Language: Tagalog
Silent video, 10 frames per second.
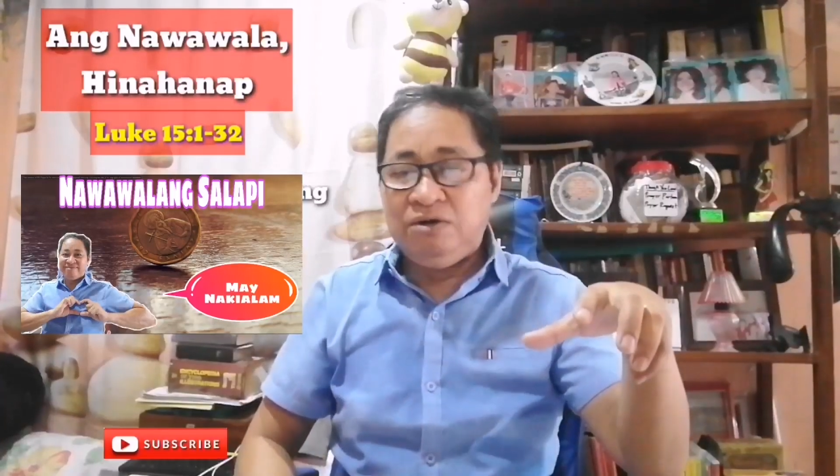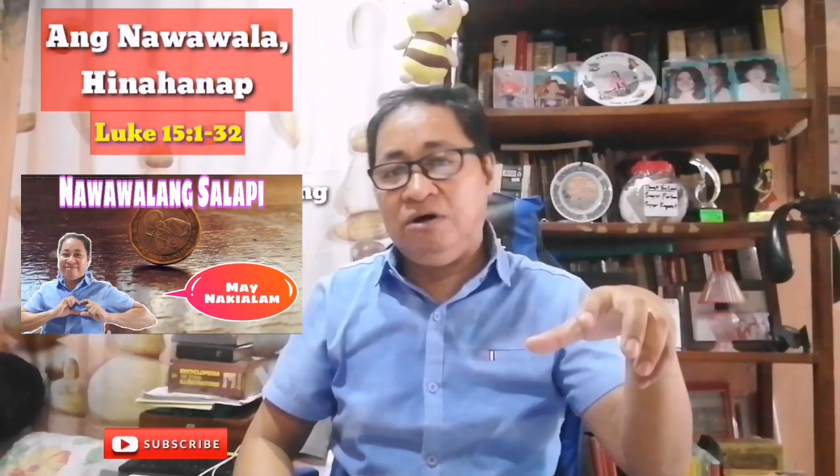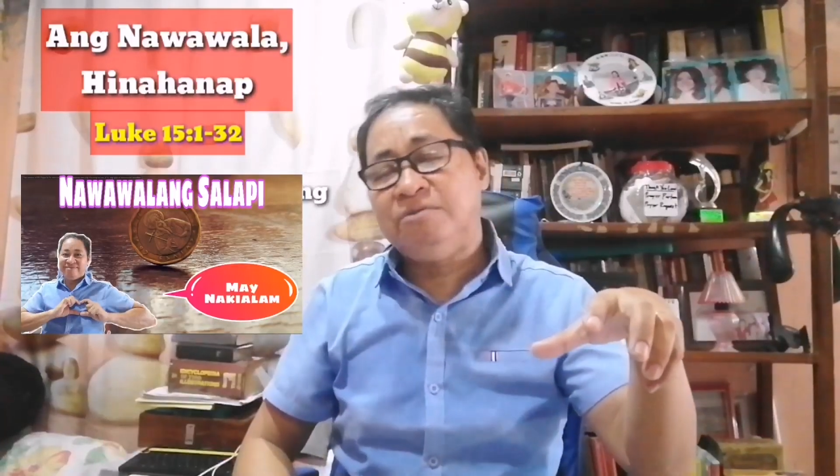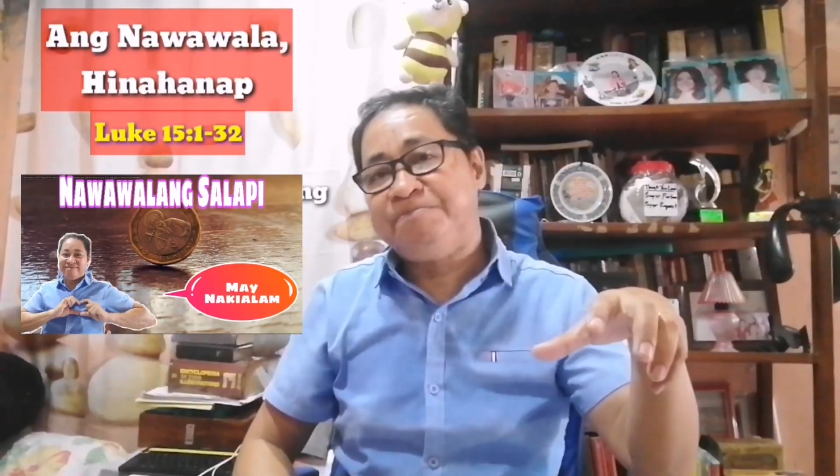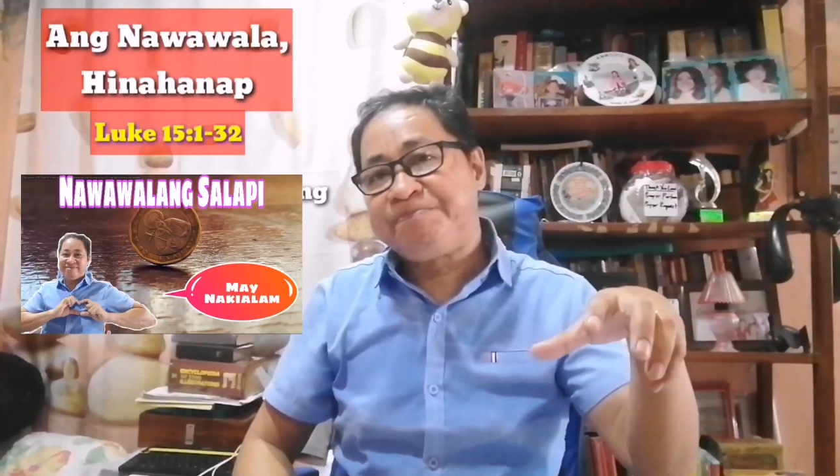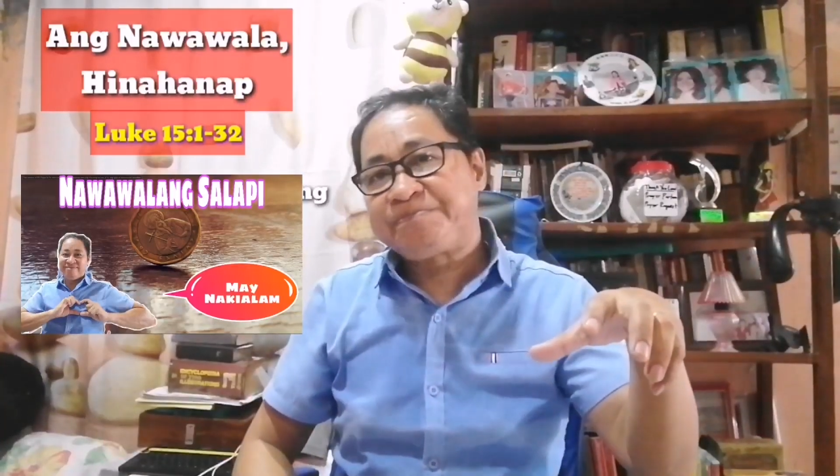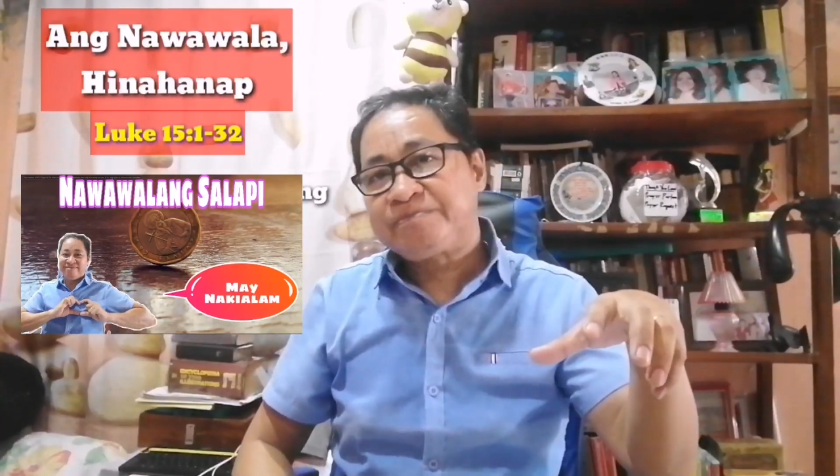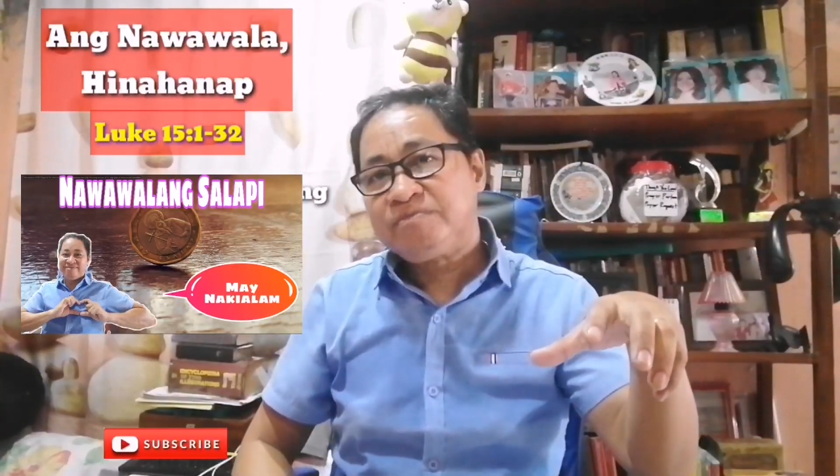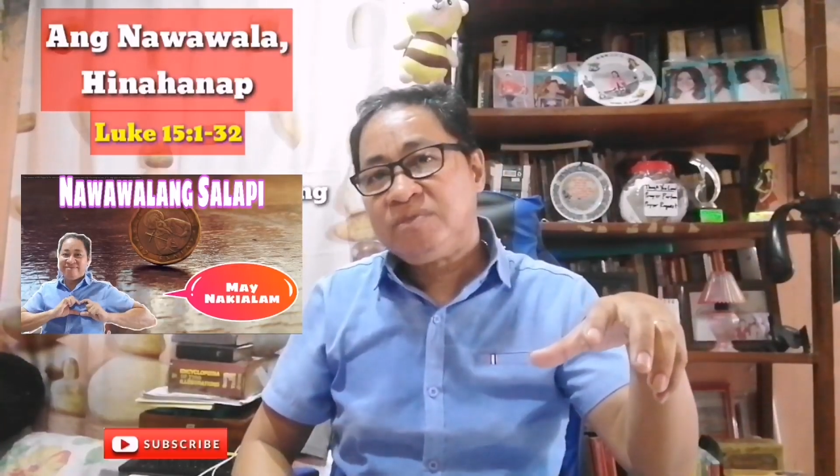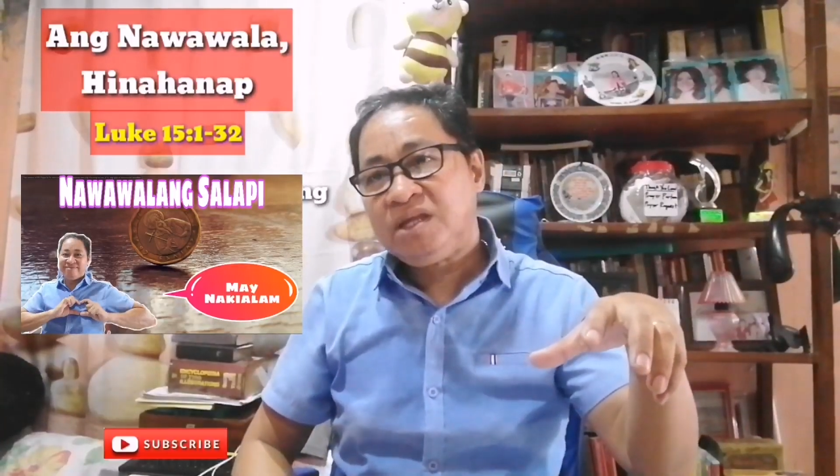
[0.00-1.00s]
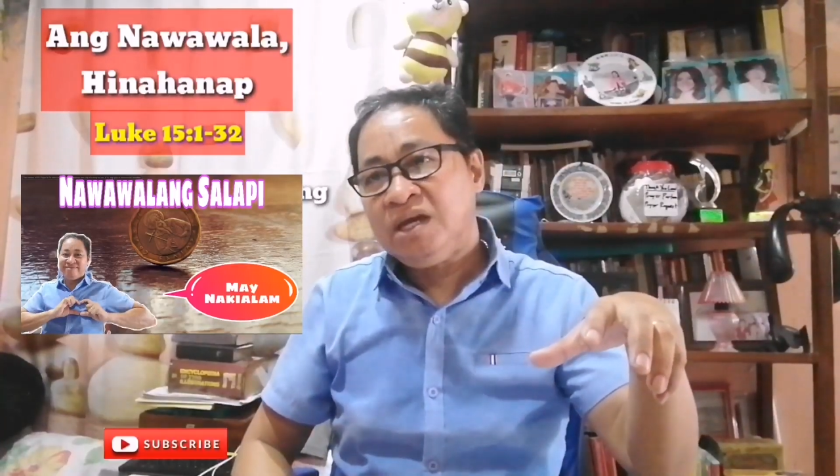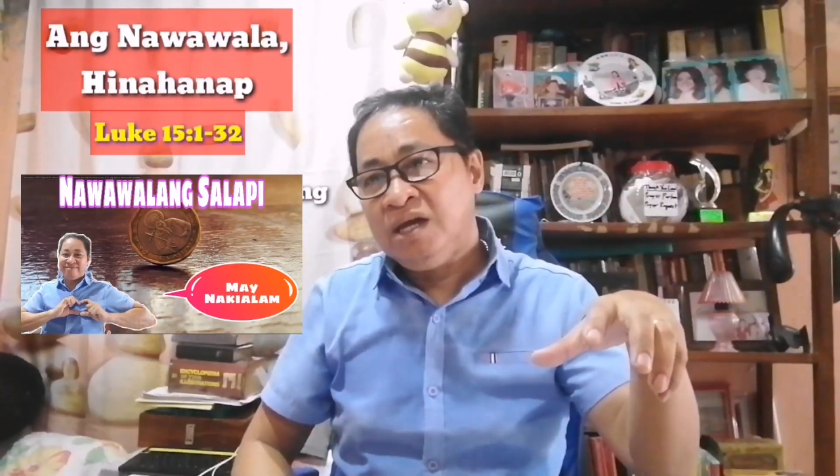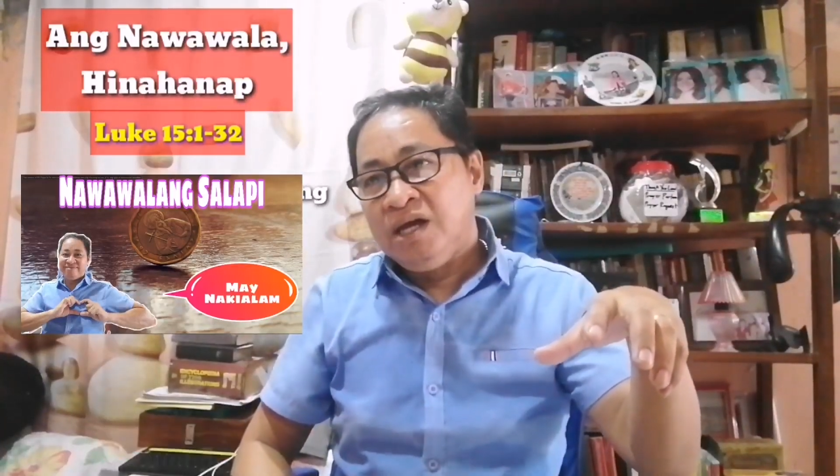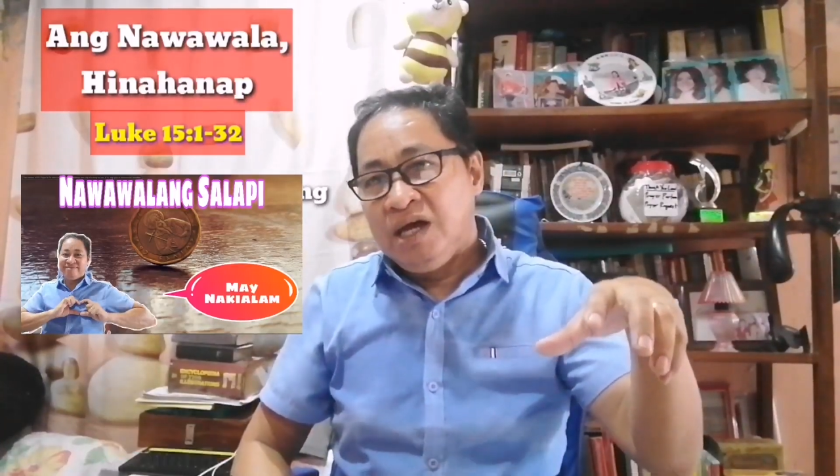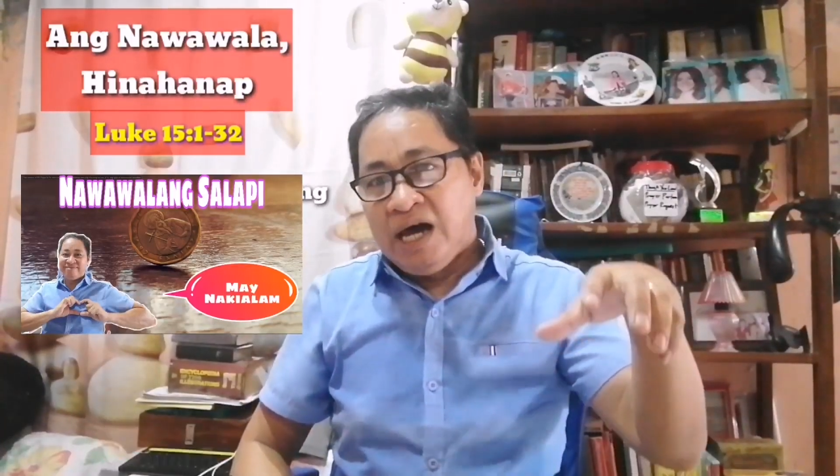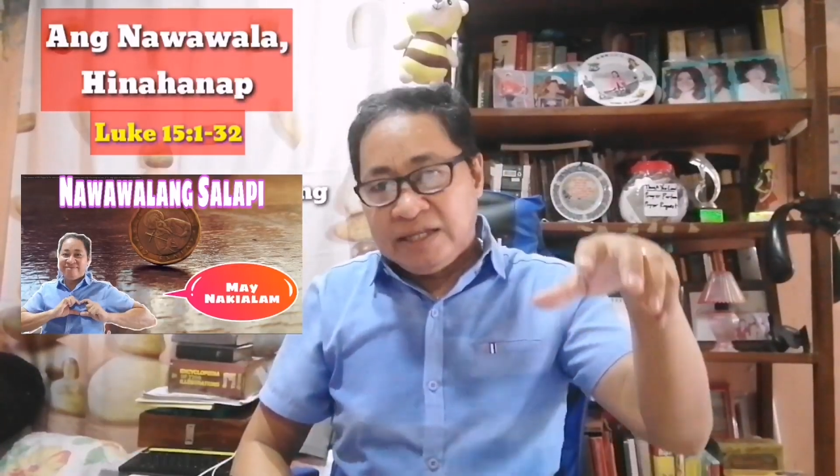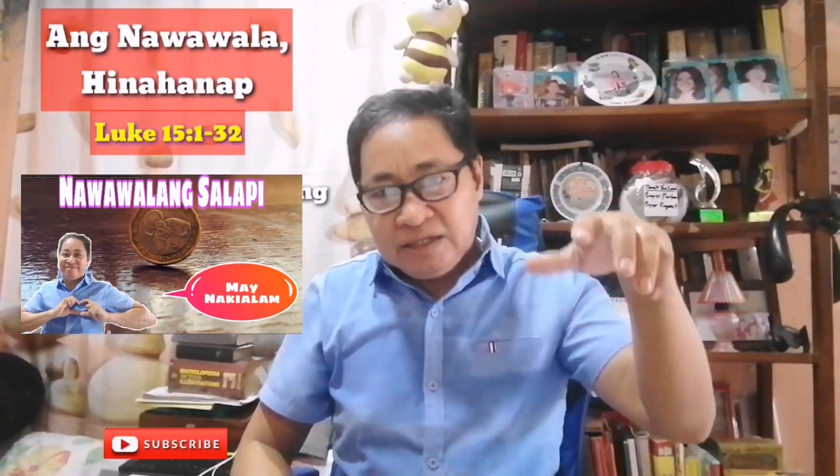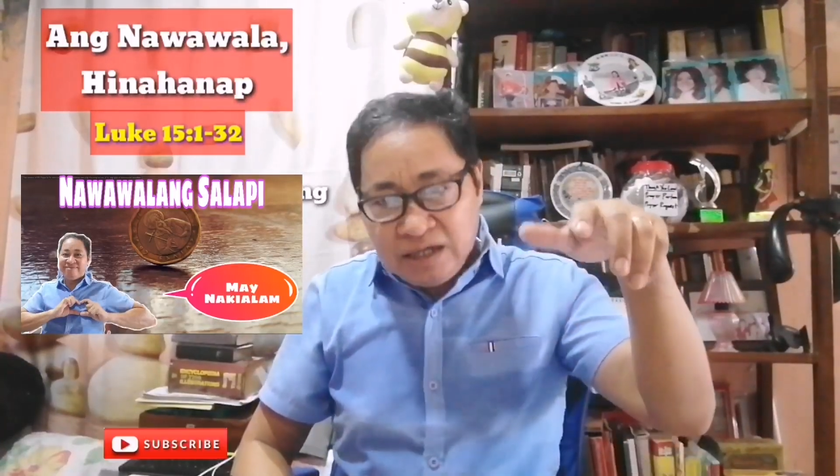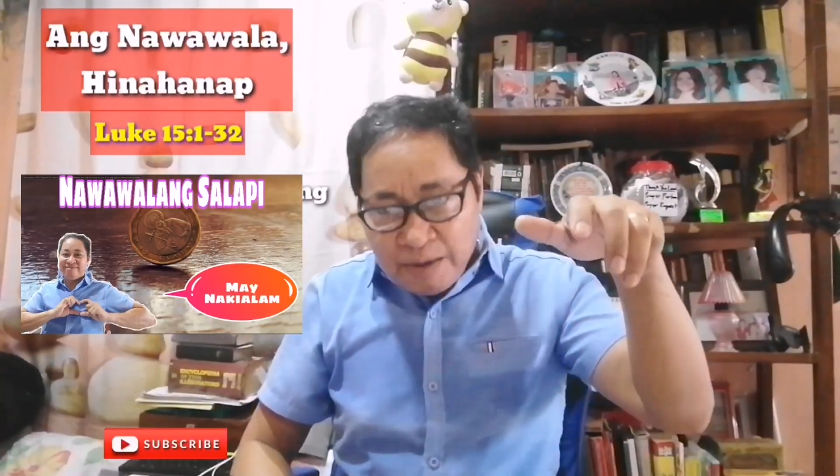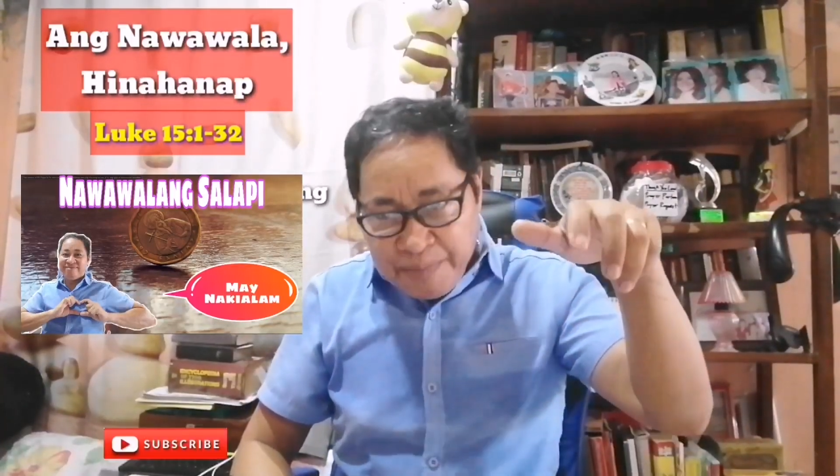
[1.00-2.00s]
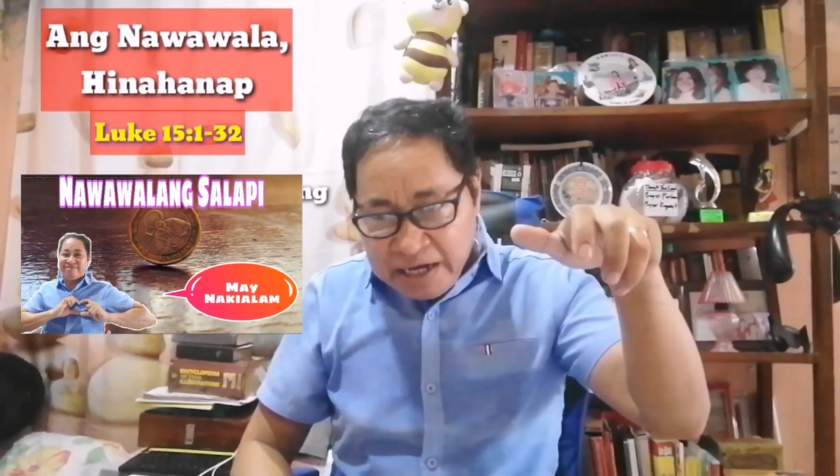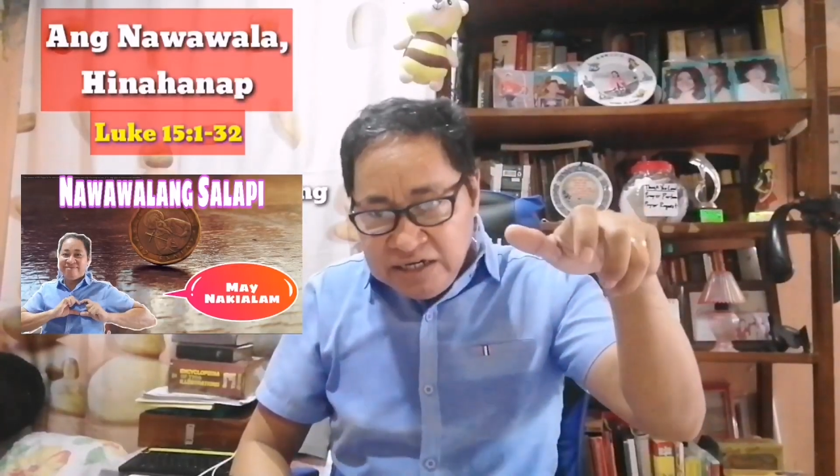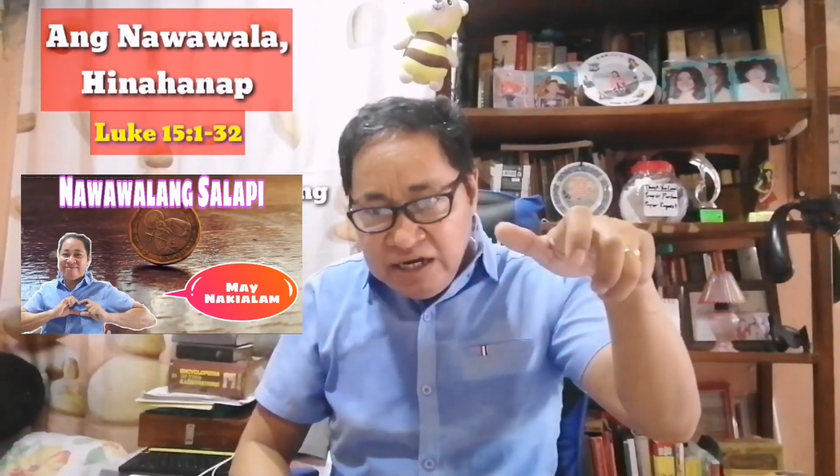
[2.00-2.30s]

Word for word: loob. At kapag